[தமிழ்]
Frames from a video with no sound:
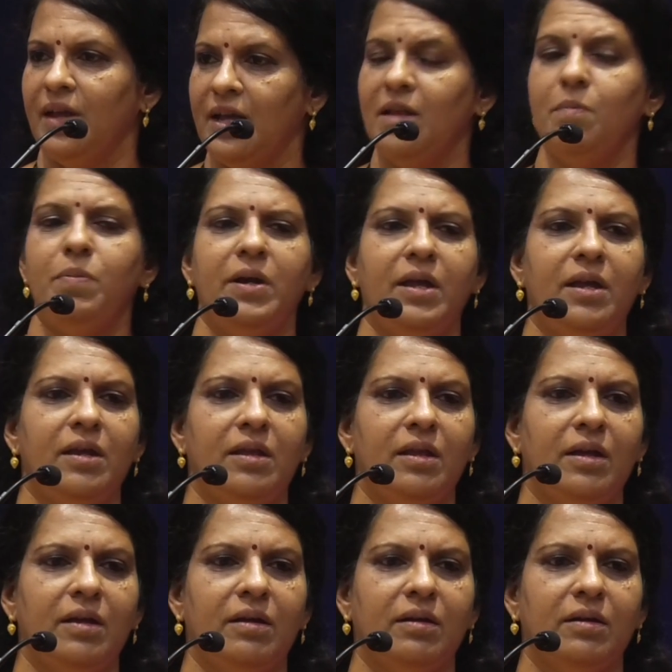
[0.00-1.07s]
எதை
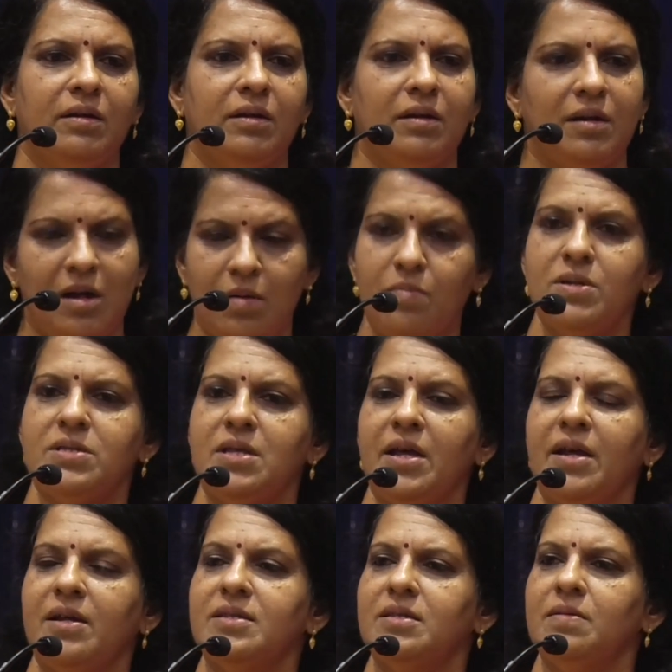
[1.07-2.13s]
படிக்கிறது காமர்ஸ்
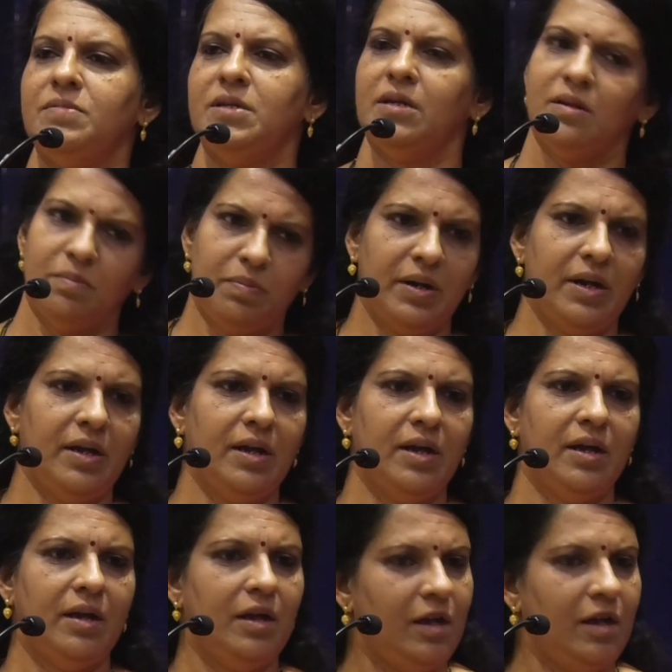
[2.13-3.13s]
தான் எங்கள் சப்ஜெக்ட் படிங்க